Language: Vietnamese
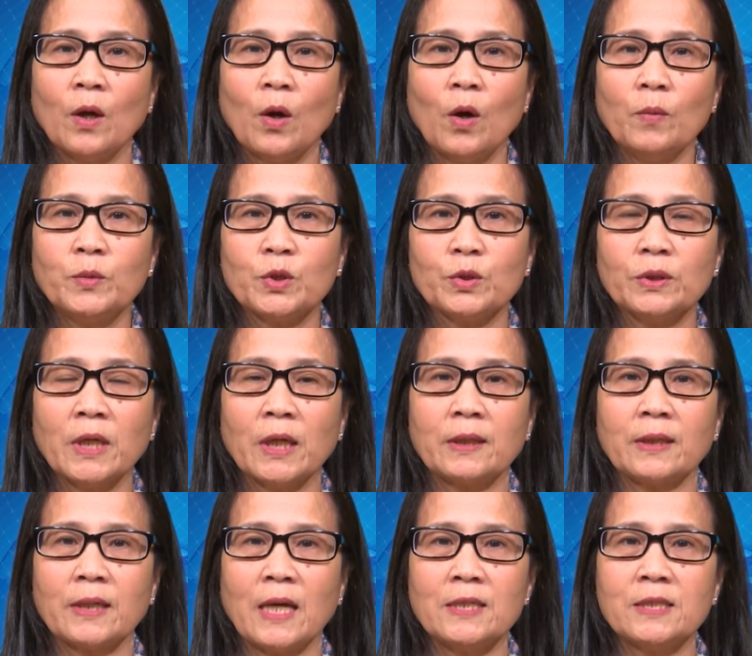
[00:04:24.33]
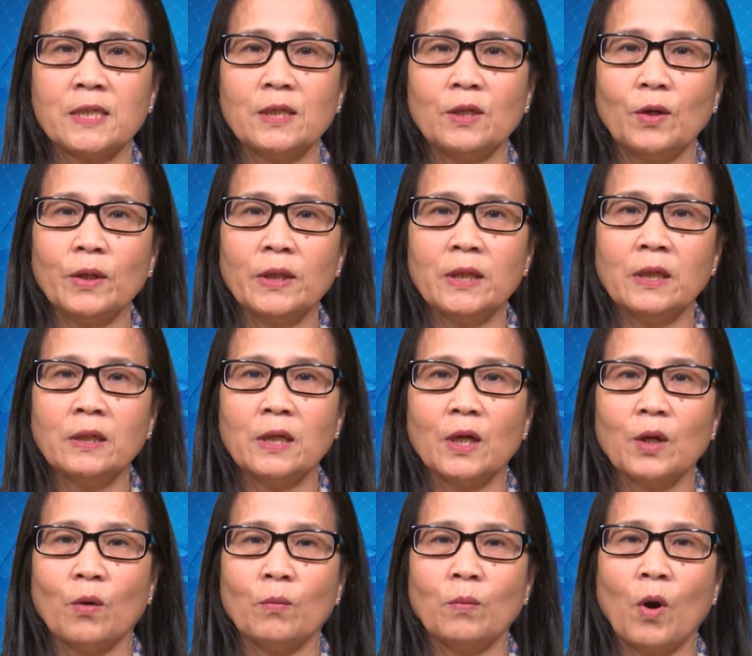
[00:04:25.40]
hôm Chủ nhật đã xin lỗi những
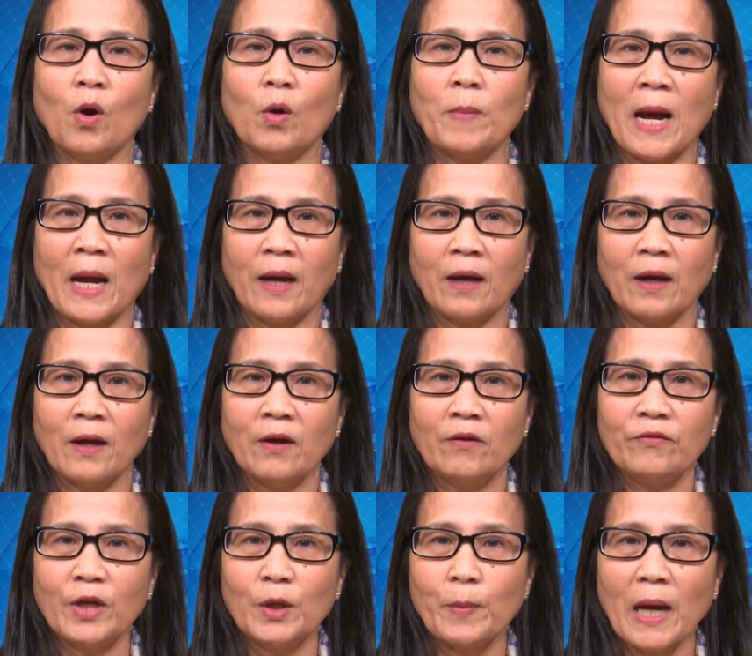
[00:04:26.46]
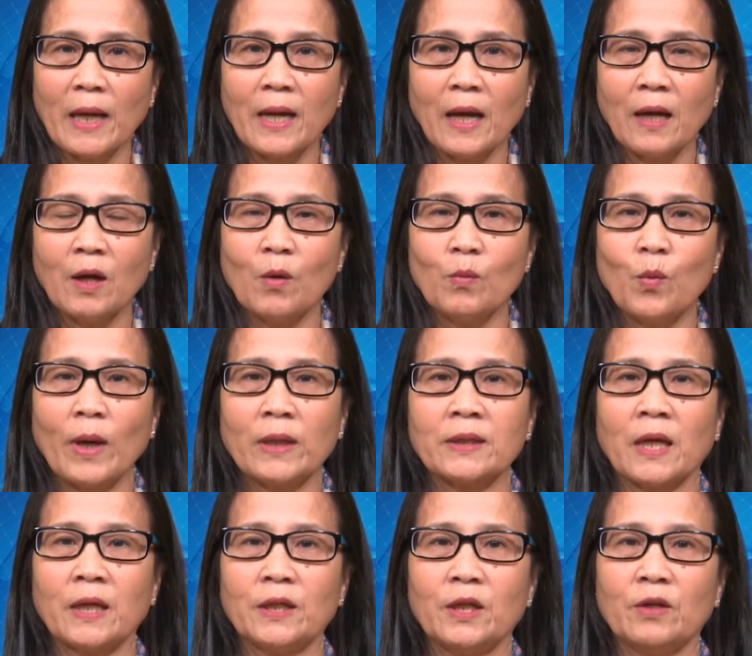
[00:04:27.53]
người ủng hộ bà vì bà đã không hoàn
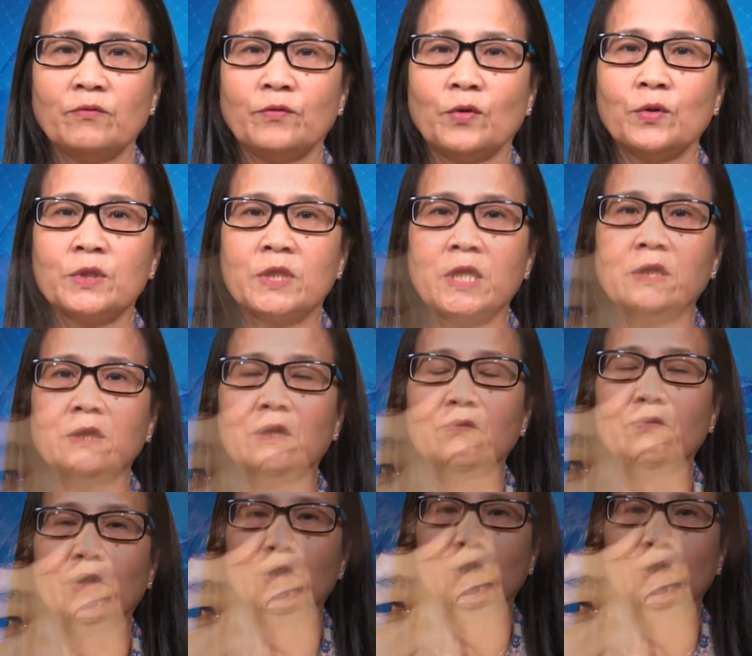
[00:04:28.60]
thành nhiệm vụ trên cương vị